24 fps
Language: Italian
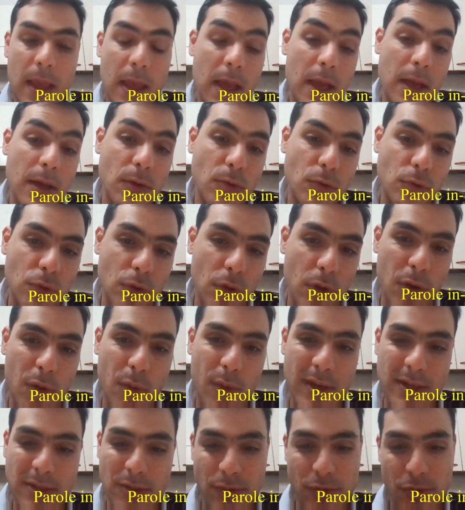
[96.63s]
E non solo
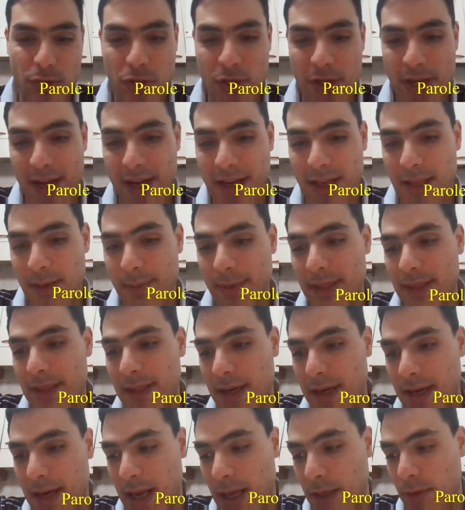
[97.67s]
questo, si cerca di
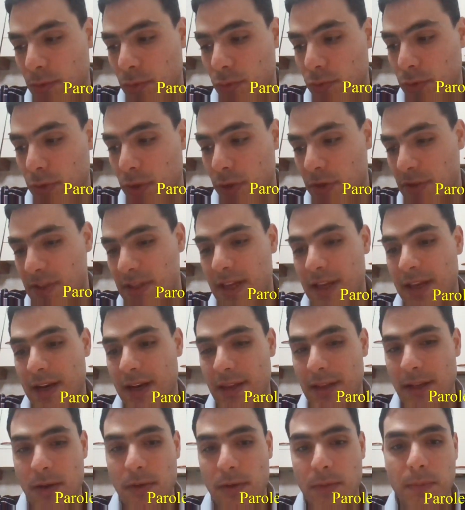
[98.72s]
mettere in atto tutta una serie
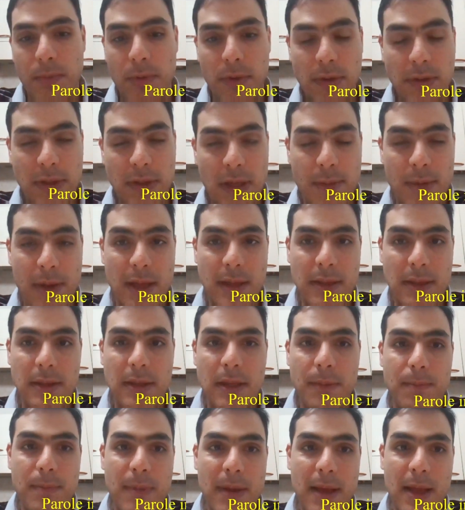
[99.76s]
di
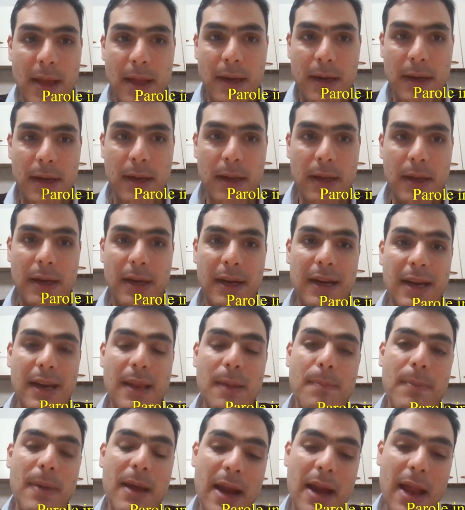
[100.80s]
comportamenti per
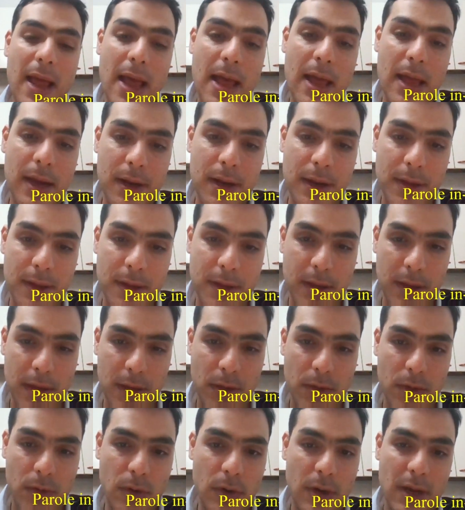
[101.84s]
riparare
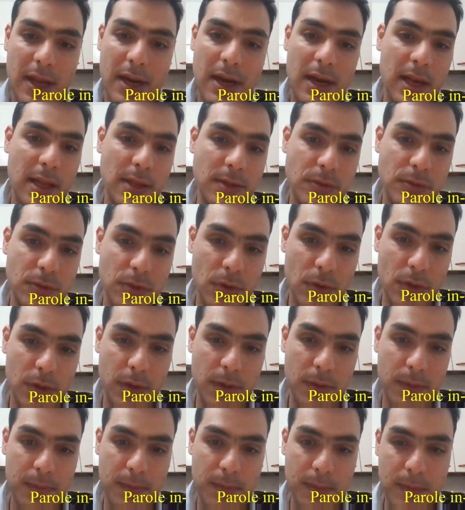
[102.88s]
con ecco, la
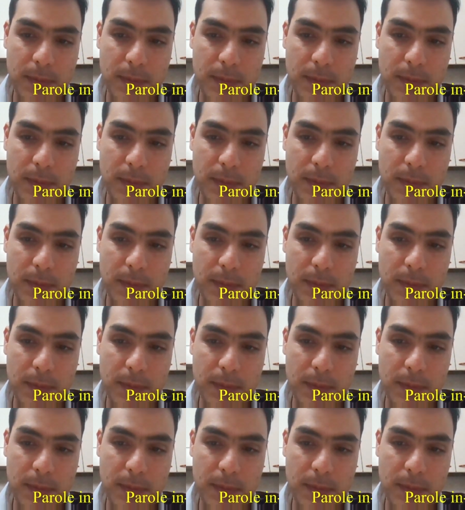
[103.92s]
relazione.